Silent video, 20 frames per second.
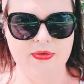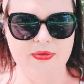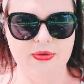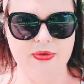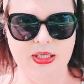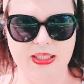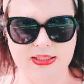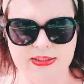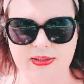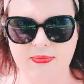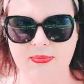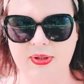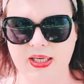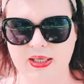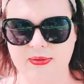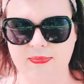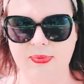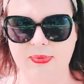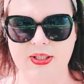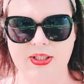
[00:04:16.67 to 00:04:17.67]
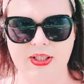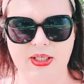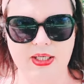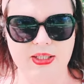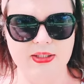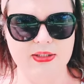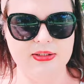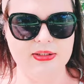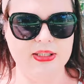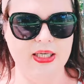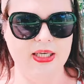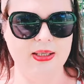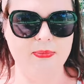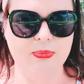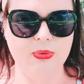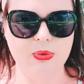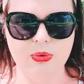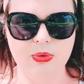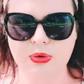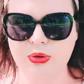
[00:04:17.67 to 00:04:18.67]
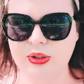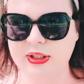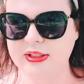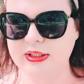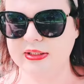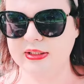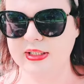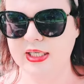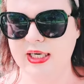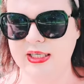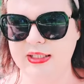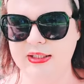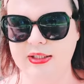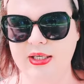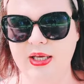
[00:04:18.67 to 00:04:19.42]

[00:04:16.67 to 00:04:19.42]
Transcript: на земле берлинской будут искать.